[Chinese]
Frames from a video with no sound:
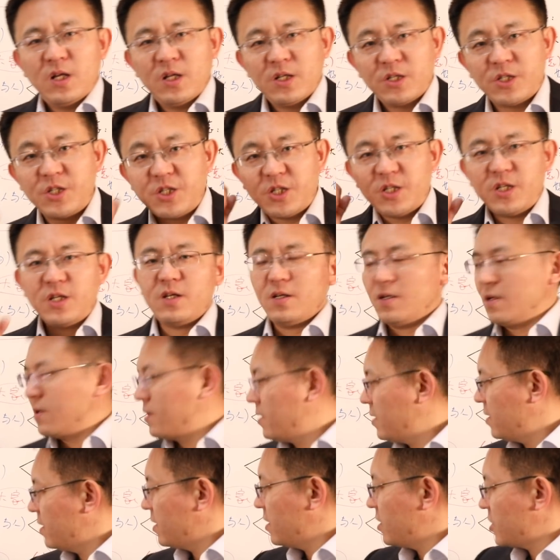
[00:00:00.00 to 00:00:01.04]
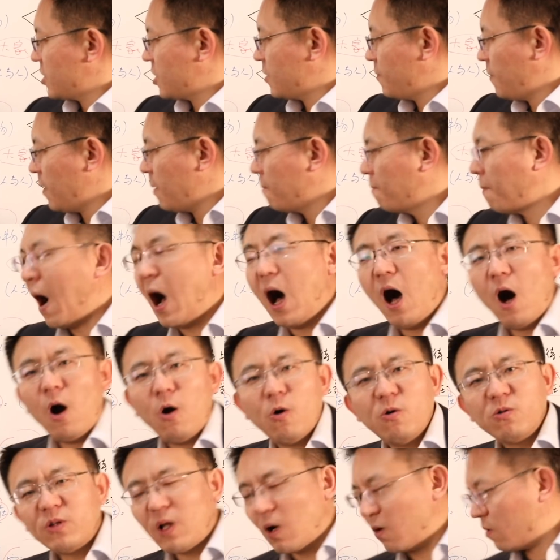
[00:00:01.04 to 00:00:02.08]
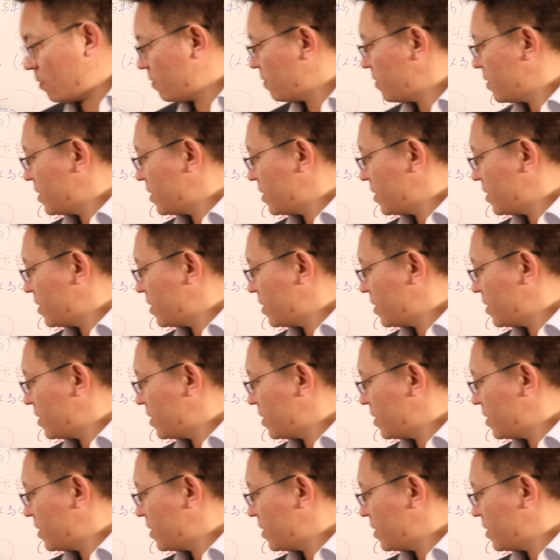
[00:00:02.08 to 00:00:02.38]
你是被抛到